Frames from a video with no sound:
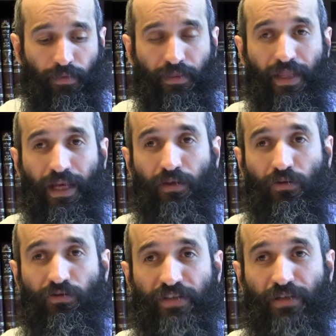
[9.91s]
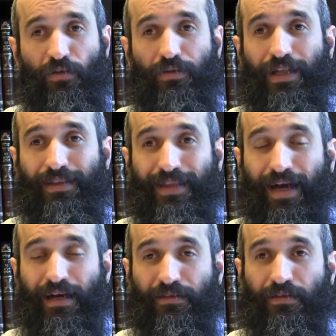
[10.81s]
del concetto del
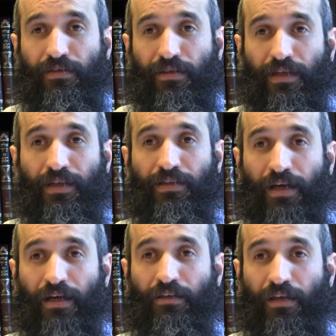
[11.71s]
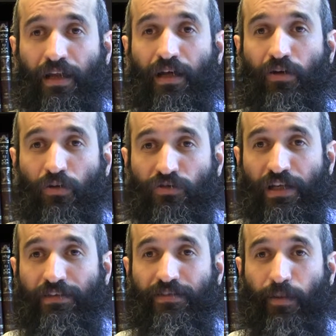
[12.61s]
Dat. Il Dat è la
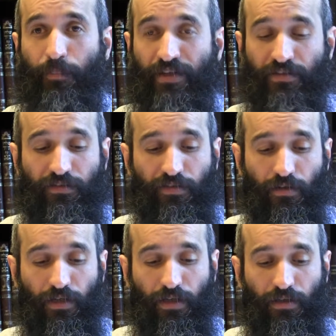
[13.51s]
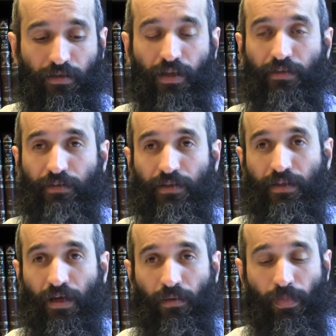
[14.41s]
conoscenza, la percezione nella
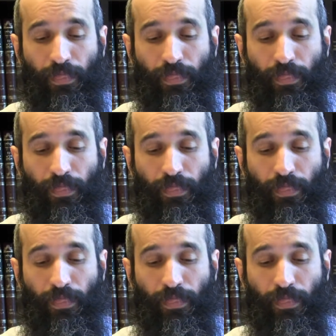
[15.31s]
divinità.